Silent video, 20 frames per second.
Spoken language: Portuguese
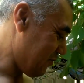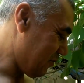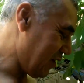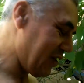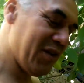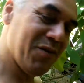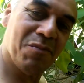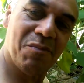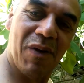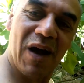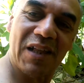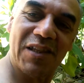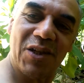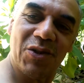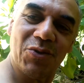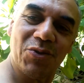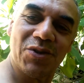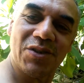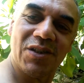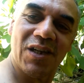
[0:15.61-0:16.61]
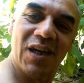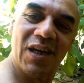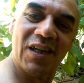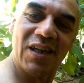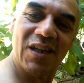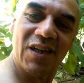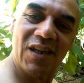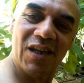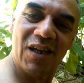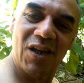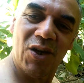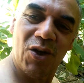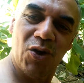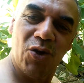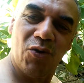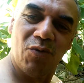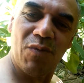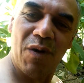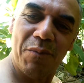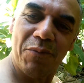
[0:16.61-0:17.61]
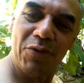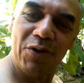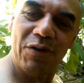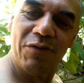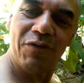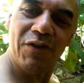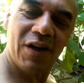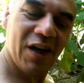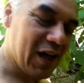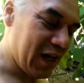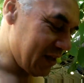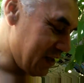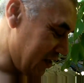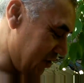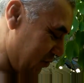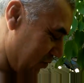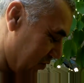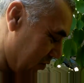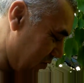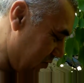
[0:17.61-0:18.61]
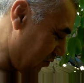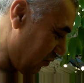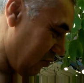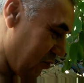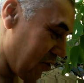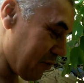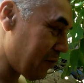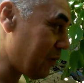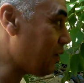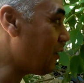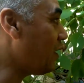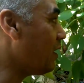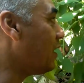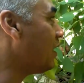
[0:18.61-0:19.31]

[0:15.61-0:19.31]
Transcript: uma limpada no sangue, uma purificada aí no, no corpo.